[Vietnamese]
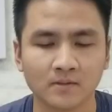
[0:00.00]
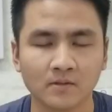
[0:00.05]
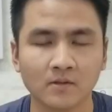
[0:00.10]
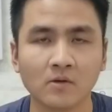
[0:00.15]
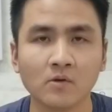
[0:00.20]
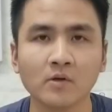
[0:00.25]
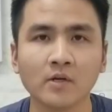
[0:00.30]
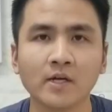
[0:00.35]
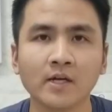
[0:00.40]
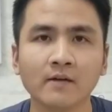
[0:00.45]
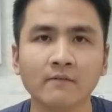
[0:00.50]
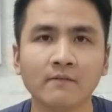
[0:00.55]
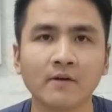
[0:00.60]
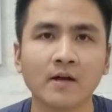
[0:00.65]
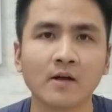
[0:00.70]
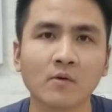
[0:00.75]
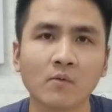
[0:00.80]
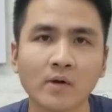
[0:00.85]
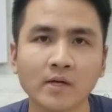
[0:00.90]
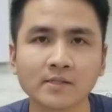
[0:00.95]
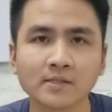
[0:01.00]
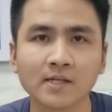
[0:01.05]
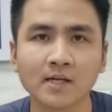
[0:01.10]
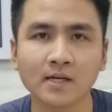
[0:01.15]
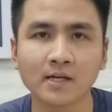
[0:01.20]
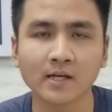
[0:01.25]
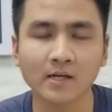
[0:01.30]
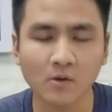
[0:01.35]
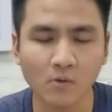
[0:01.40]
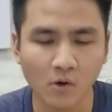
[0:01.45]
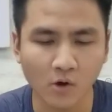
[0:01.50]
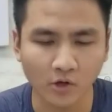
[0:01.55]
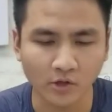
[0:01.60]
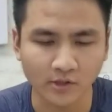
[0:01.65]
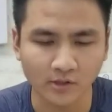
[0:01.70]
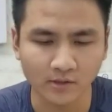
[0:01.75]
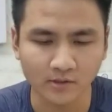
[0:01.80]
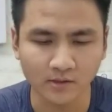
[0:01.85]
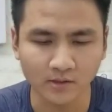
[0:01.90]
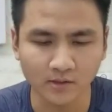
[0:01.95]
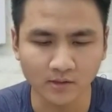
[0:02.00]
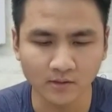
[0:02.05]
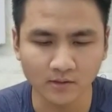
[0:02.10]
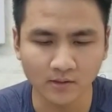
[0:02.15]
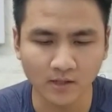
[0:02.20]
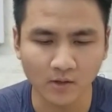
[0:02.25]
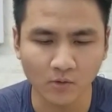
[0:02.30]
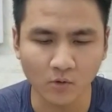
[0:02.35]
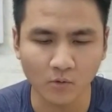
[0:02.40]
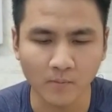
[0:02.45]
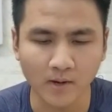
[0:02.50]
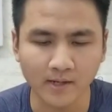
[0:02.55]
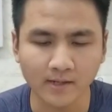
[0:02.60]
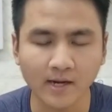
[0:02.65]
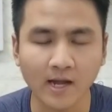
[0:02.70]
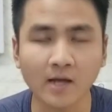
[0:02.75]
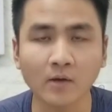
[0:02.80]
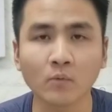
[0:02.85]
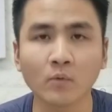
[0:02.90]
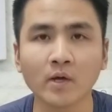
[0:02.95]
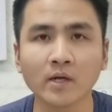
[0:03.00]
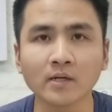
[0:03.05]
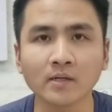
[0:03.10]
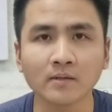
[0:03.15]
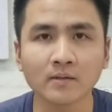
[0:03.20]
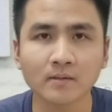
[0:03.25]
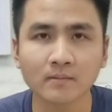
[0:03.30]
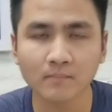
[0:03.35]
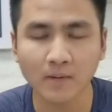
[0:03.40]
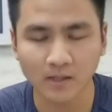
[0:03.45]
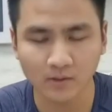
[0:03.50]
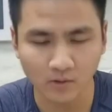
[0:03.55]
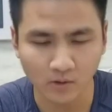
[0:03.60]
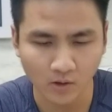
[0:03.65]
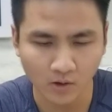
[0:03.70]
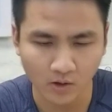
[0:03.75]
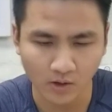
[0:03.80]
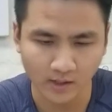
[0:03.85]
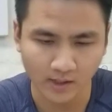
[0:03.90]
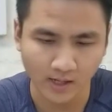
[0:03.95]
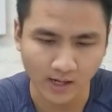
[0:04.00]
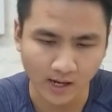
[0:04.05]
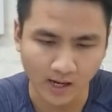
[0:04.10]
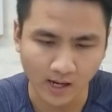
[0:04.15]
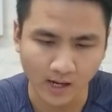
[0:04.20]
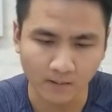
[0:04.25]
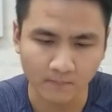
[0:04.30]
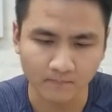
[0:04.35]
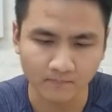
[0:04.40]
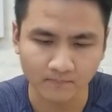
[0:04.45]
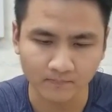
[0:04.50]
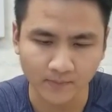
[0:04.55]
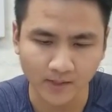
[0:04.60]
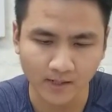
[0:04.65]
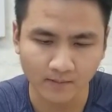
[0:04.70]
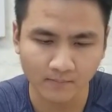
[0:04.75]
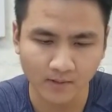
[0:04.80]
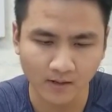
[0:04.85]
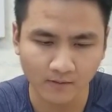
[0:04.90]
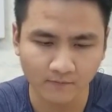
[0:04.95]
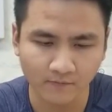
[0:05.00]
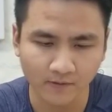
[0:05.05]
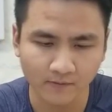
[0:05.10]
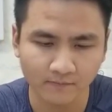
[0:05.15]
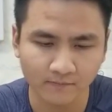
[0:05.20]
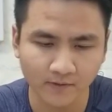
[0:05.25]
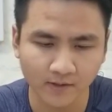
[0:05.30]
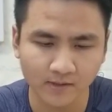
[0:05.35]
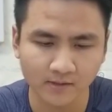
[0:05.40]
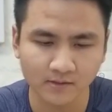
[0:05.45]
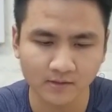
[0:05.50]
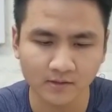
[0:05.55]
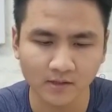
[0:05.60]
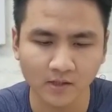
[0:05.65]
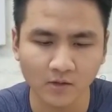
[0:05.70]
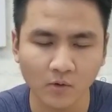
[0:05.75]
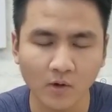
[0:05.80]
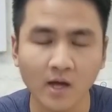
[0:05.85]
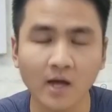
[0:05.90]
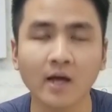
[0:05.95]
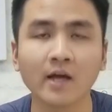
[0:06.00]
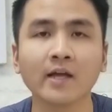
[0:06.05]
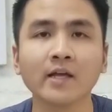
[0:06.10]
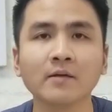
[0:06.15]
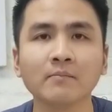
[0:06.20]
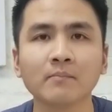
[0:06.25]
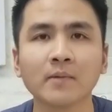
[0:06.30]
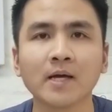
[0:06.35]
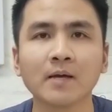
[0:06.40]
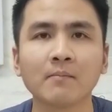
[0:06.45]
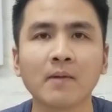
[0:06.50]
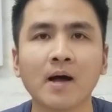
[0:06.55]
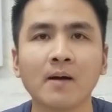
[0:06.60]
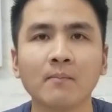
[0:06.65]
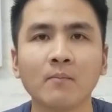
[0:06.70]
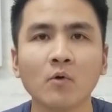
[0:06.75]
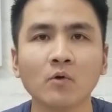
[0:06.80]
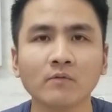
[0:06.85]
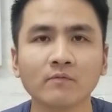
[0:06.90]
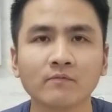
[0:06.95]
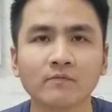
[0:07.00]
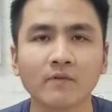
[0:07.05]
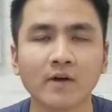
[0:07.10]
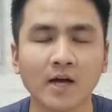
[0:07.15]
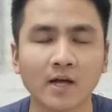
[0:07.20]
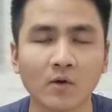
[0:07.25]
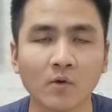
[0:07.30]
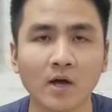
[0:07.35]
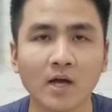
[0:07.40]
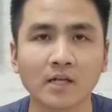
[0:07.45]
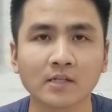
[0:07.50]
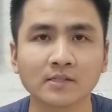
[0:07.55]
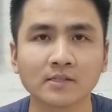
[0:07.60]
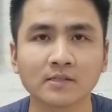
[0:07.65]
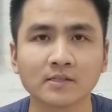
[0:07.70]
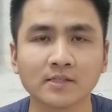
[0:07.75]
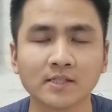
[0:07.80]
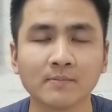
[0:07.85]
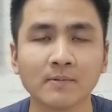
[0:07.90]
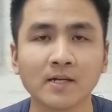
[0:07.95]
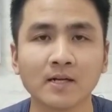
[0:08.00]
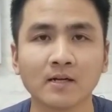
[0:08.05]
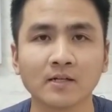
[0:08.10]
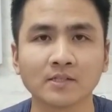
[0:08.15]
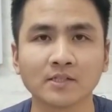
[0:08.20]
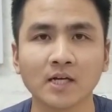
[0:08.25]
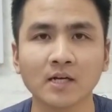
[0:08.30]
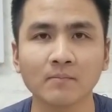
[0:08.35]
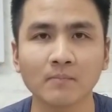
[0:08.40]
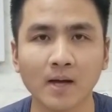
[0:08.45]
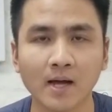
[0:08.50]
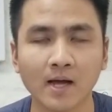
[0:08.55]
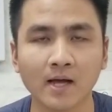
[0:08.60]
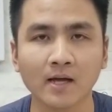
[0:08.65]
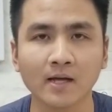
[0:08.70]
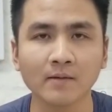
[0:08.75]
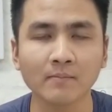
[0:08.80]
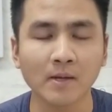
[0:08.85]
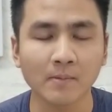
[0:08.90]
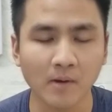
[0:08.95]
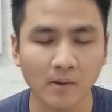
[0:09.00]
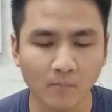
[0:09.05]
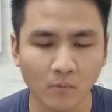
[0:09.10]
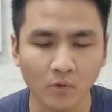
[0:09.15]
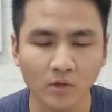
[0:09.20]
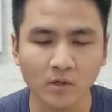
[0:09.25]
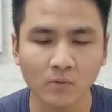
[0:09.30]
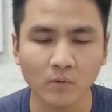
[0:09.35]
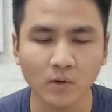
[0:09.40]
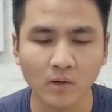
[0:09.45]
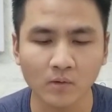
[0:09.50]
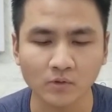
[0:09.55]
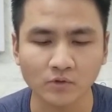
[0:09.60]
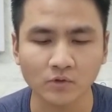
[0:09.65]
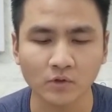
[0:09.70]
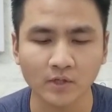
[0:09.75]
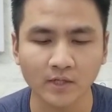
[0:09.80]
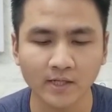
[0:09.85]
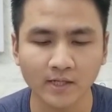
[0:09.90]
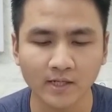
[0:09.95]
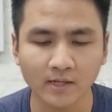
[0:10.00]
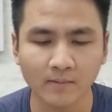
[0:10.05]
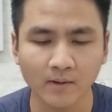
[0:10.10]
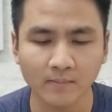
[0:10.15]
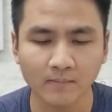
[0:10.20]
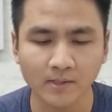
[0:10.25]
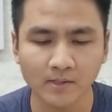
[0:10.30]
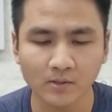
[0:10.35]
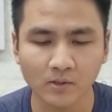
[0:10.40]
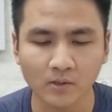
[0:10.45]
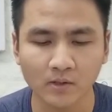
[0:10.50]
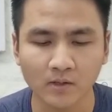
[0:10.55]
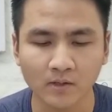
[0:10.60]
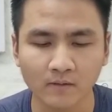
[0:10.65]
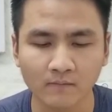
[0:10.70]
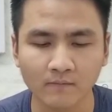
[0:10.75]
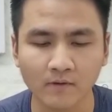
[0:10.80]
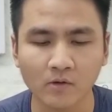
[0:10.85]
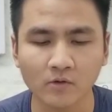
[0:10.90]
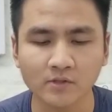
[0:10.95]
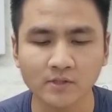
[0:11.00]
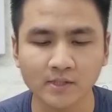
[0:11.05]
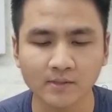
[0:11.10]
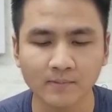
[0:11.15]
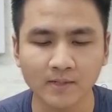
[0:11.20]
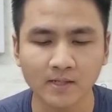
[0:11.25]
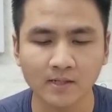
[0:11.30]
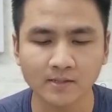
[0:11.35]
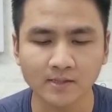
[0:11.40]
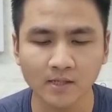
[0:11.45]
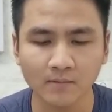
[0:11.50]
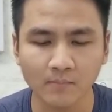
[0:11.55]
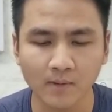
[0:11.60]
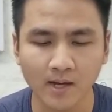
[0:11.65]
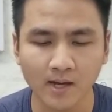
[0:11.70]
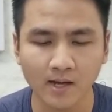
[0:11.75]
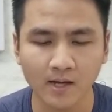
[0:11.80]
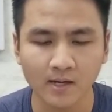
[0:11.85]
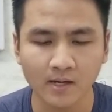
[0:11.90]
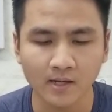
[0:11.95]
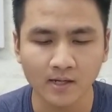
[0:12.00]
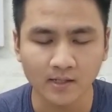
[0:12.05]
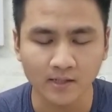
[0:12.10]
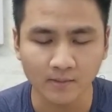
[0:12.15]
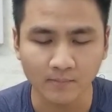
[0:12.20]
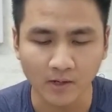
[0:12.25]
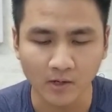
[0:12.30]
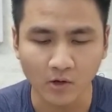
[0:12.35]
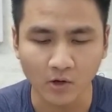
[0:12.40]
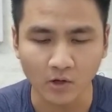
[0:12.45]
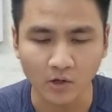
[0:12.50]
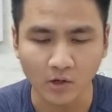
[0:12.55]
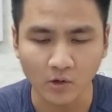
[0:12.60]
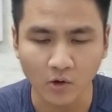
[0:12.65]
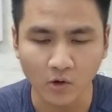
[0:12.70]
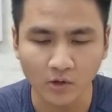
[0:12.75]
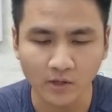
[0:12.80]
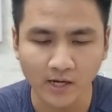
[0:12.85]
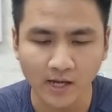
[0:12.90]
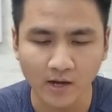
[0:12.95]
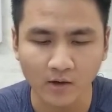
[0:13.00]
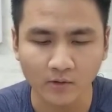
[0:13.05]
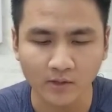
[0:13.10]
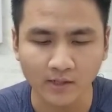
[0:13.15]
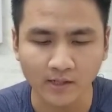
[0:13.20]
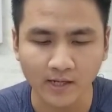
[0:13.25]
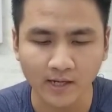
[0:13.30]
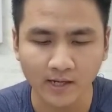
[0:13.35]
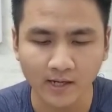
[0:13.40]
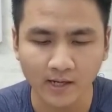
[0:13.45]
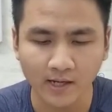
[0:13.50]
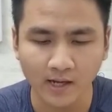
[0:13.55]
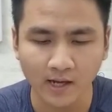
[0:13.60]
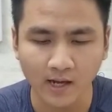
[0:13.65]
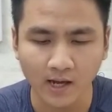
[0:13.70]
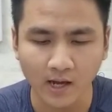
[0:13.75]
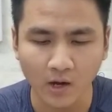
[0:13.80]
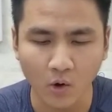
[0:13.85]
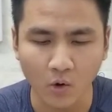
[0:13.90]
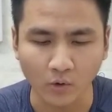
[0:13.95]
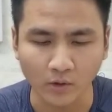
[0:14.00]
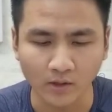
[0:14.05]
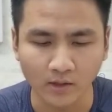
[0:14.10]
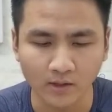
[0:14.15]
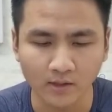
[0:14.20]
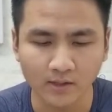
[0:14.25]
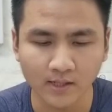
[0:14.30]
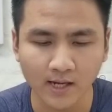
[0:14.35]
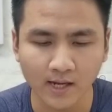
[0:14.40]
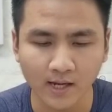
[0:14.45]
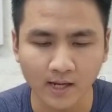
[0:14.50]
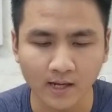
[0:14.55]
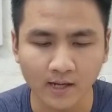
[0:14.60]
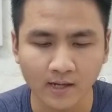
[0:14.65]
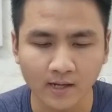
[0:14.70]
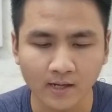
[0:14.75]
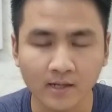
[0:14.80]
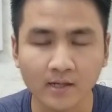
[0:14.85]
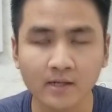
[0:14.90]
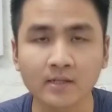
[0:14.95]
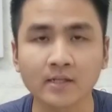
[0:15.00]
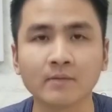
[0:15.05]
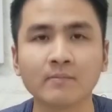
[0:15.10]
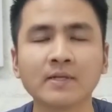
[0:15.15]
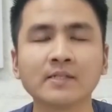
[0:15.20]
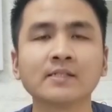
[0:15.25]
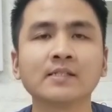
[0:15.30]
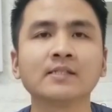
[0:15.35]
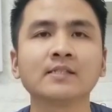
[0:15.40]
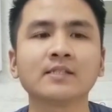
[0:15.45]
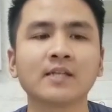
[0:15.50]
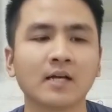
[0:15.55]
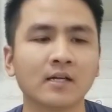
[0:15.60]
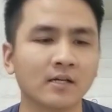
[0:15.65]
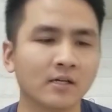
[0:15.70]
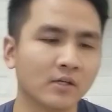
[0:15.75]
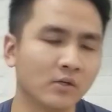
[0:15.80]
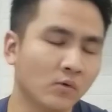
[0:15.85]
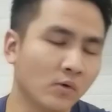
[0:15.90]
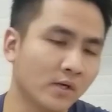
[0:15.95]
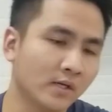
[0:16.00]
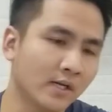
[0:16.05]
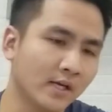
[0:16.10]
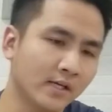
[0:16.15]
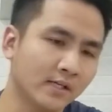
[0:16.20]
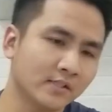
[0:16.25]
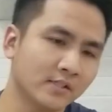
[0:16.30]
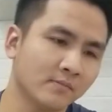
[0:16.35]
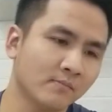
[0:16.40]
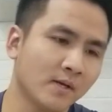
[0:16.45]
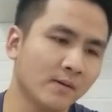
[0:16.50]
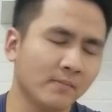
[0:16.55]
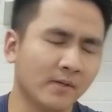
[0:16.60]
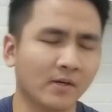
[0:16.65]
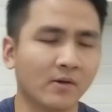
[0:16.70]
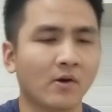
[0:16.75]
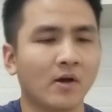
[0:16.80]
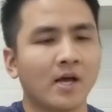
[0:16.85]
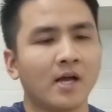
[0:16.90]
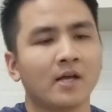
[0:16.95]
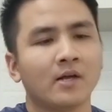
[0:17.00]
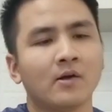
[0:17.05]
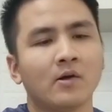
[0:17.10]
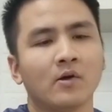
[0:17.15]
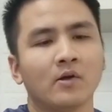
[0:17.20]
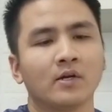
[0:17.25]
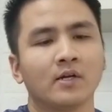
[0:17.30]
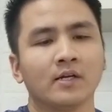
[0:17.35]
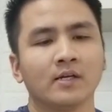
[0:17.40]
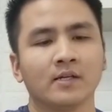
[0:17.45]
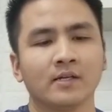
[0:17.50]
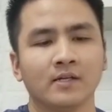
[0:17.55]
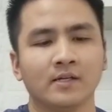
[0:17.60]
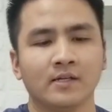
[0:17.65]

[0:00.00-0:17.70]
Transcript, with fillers: Ok và quay sang cái câu hỏi thứ tư là của bạn Đại Nguyễn. Bạn có hỏi là em đang phân vân giữa loa XB31 và loa JBL Shark 3. XB31 là loa của Sony thì các bạn biết rồi và con JBL Shark 3 thì bạn hỏi là con nào thì nghe ổn hơn ạ? À? Thì mình xin trả lời luôn đây. Trước mắt mình có hai con đây.